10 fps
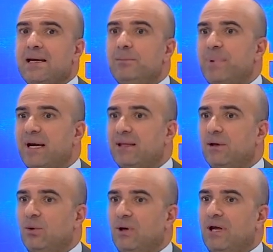In
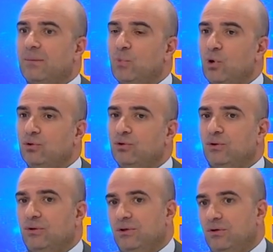particolar
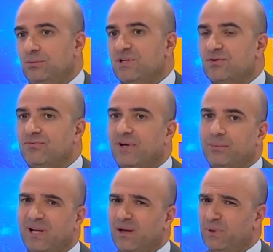modo io mi
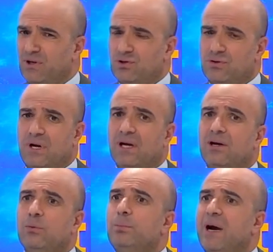soffermerei perché ci sono
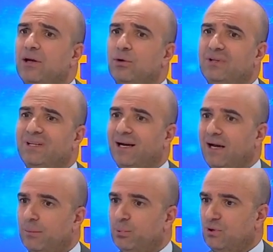anche un paio di
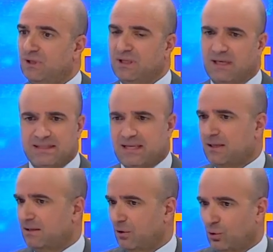report interessanti